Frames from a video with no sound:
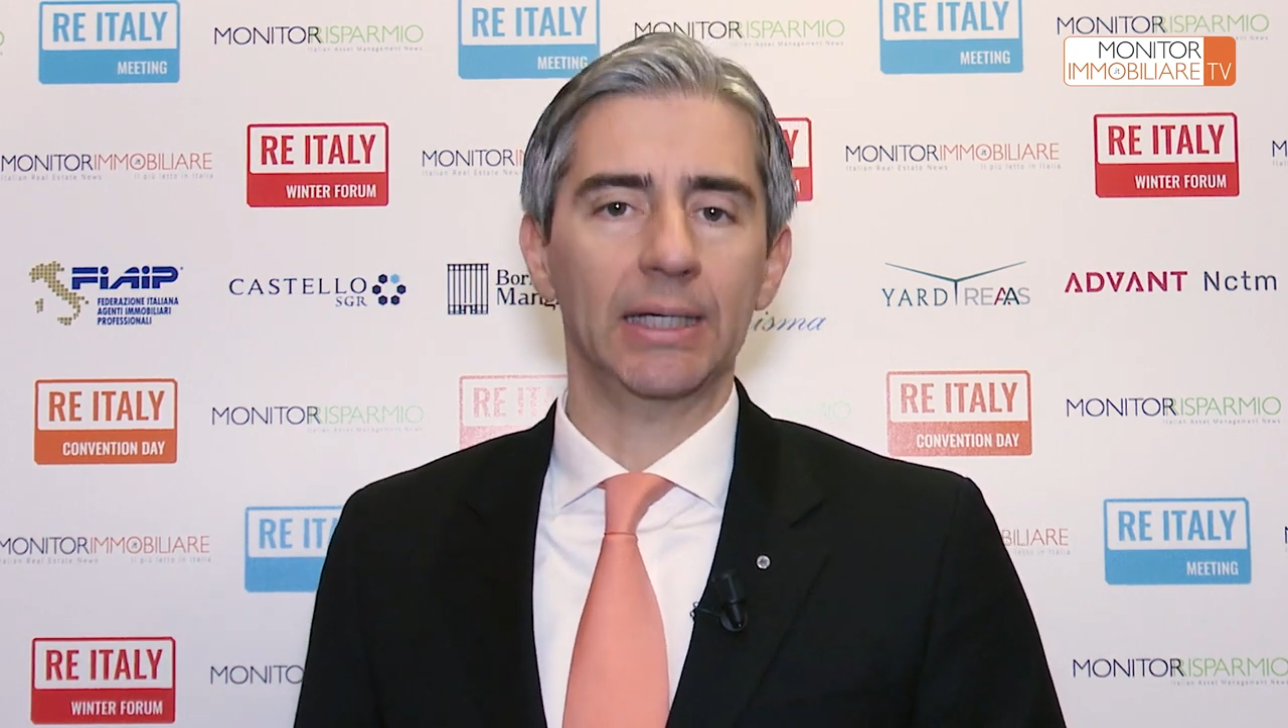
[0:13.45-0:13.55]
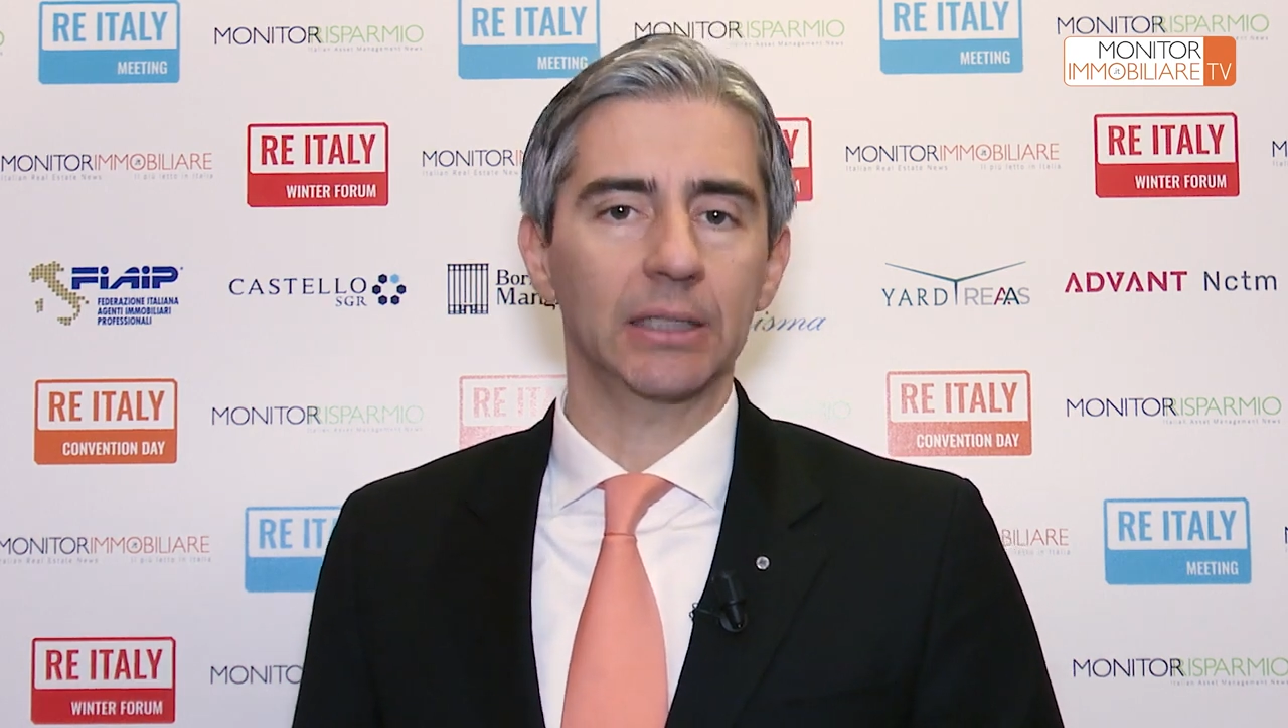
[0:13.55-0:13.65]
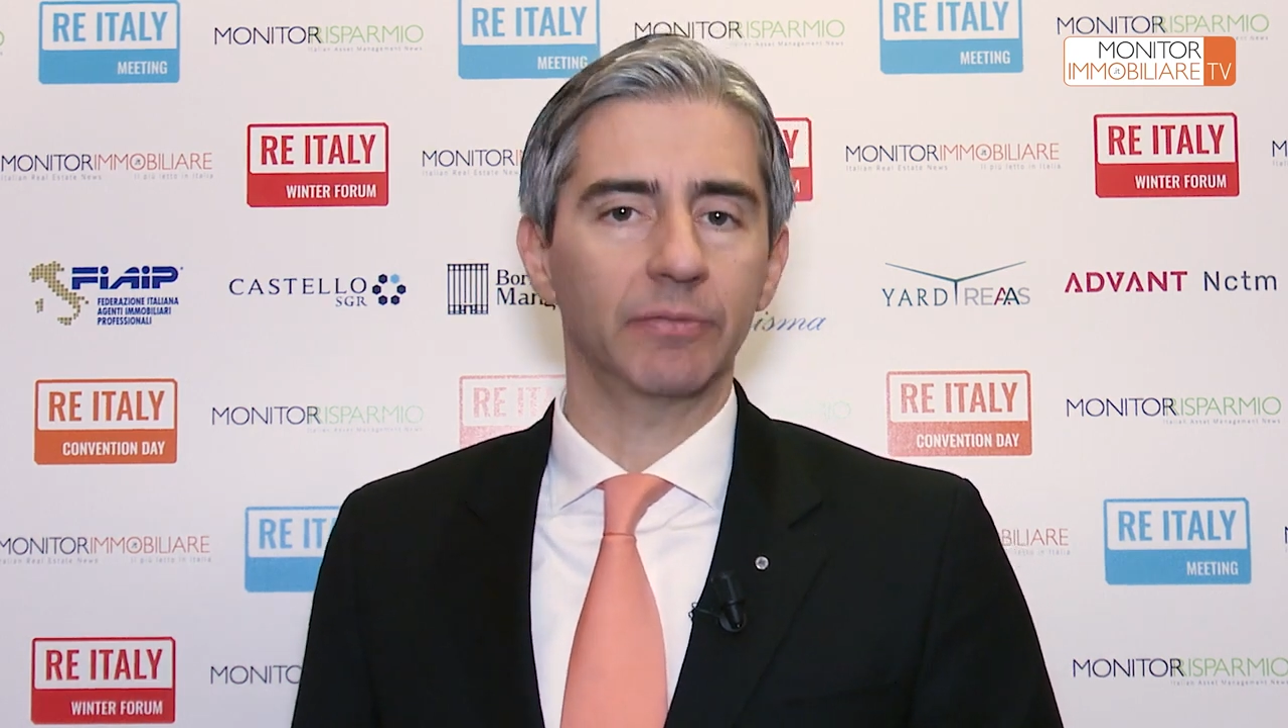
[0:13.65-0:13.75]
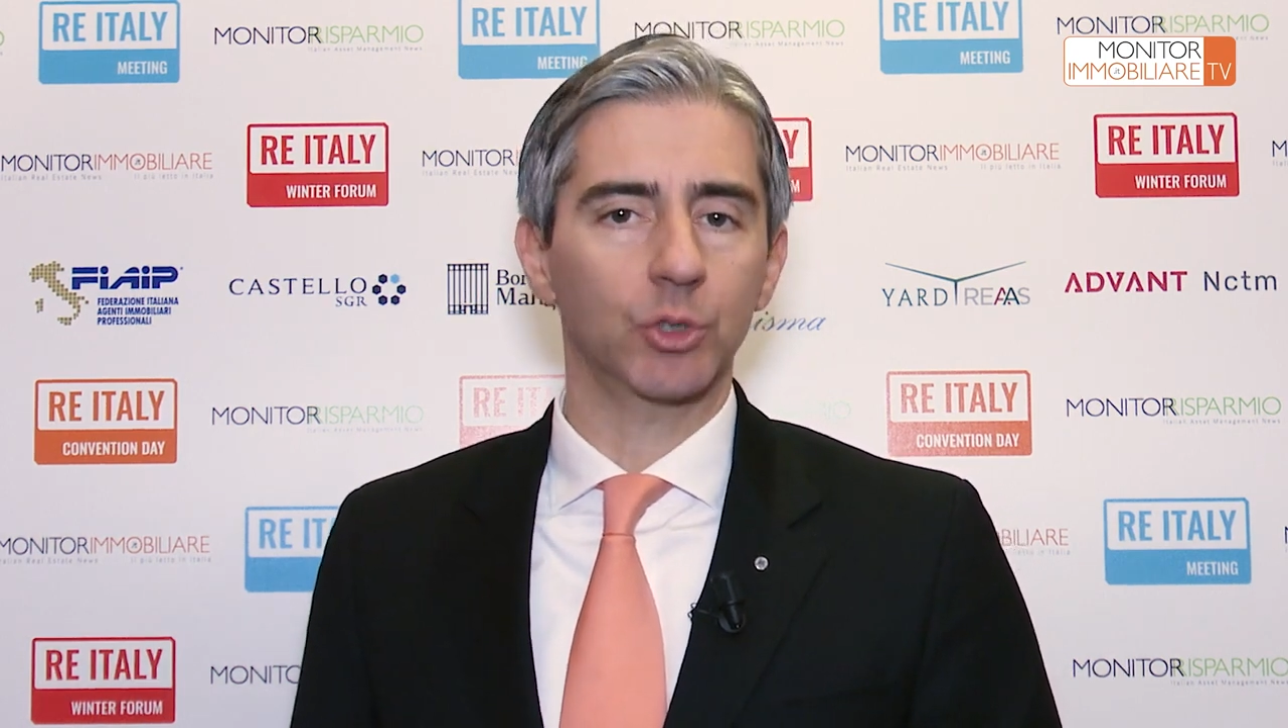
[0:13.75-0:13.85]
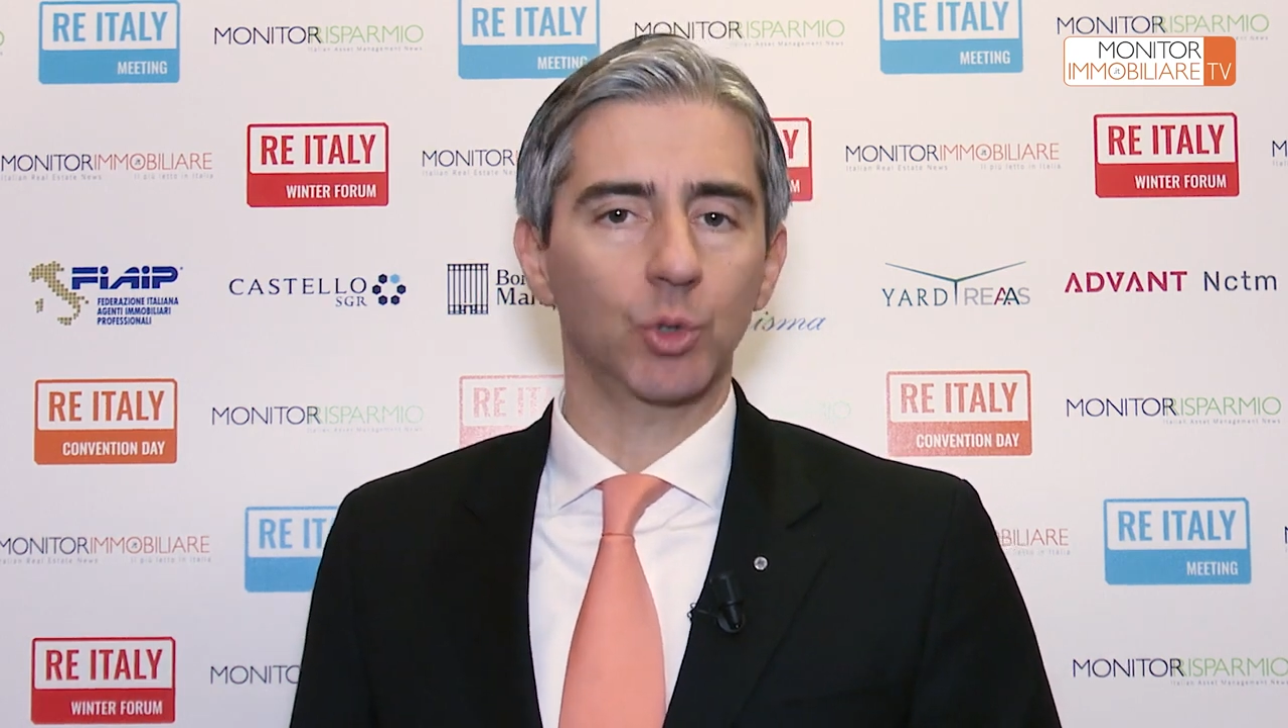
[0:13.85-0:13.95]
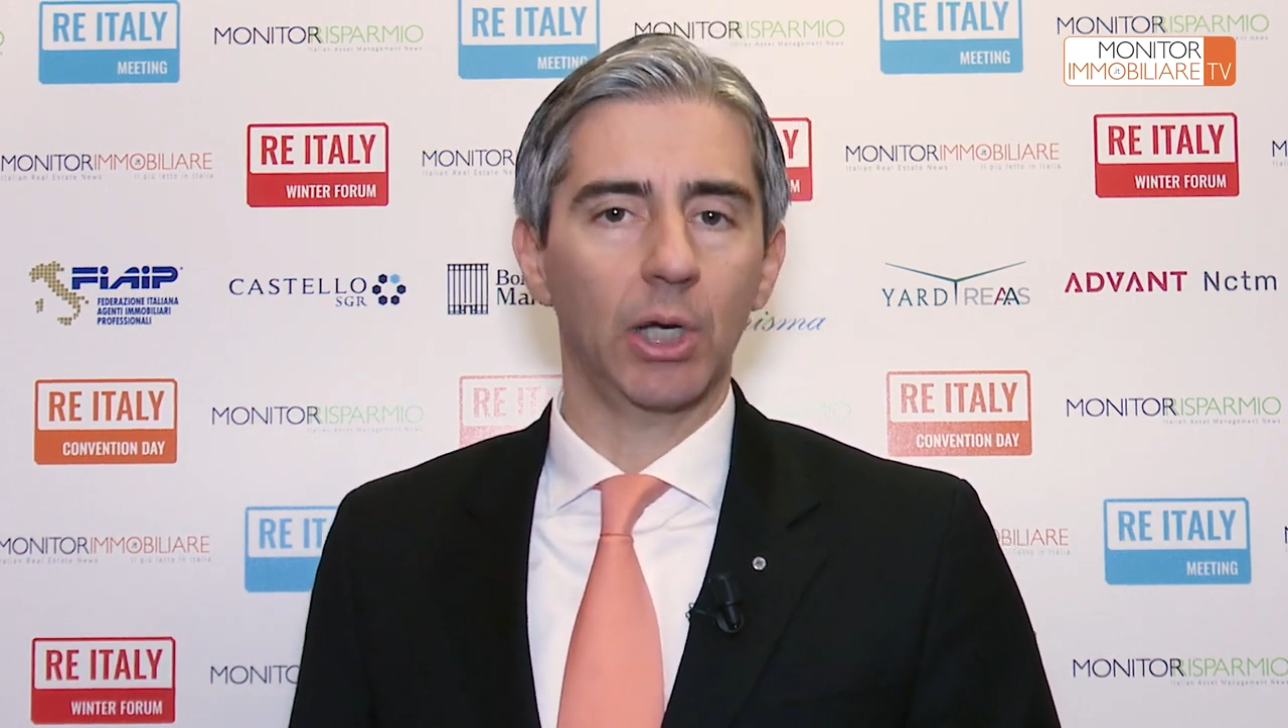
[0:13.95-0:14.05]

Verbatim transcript: attraverso